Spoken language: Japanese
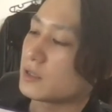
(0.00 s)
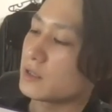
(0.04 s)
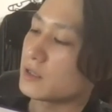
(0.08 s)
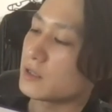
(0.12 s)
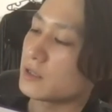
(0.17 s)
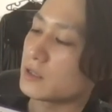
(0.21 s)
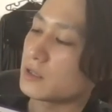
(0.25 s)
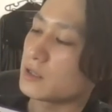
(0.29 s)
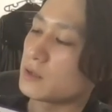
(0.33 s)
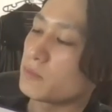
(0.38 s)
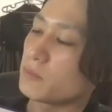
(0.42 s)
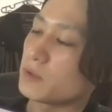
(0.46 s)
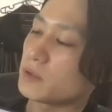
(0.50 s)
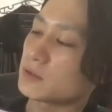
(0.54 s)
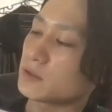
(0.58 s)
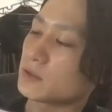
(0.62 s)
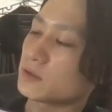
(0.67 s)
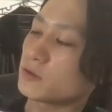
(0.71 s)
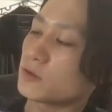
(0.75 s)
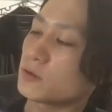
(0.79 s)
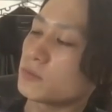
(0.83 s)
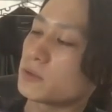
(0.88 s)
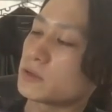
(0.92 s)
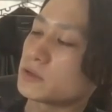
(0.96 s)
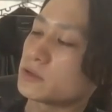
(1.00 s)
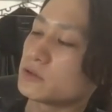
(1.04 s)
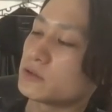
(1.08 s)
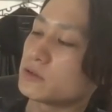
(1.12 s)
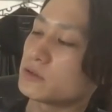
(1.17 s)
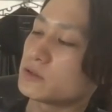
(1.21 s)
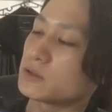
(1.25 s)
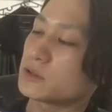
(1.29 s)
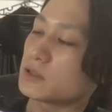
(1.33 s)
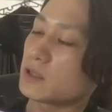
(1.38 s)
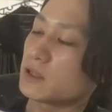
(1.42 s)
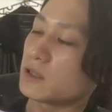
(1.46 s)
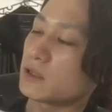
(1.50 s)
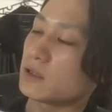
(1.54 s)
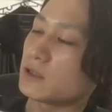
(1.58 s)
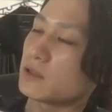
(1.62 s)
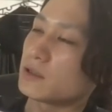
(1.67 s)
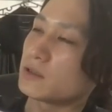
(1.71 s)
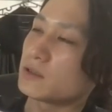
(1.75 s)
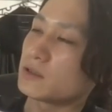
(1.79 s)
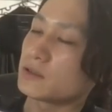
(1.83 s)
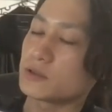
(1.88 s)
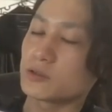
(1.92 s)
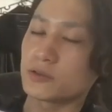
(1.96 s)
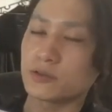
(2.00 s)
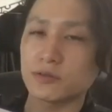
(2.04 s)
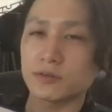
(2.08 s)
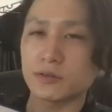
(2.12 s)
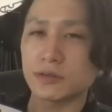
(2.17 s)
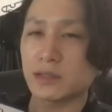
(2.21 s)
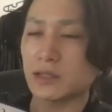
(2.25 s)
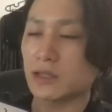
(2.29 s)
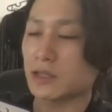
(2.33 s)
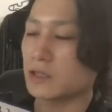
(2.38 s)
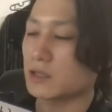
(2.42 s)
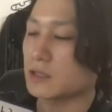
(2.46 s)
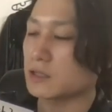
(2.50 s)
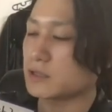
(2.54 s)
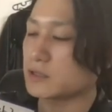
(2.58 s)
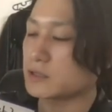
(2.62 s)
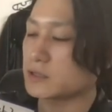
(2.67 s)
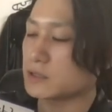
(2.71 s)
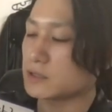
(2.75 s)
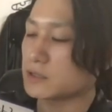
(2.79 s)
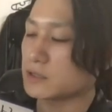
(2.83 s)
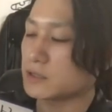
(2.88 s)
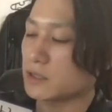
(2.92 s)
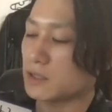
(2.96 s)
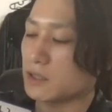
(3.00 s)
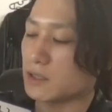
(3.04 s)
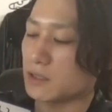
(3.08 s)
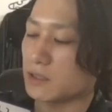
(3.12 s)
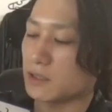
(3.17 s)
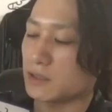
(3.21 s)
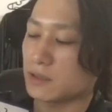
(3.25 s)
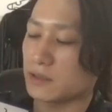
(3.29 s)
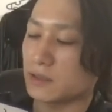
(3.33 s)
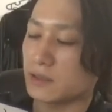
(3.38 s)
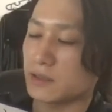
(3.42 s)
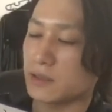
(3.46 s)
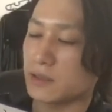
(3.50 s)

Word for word: えーまあ、例えばユーザー、ユーザーいちが、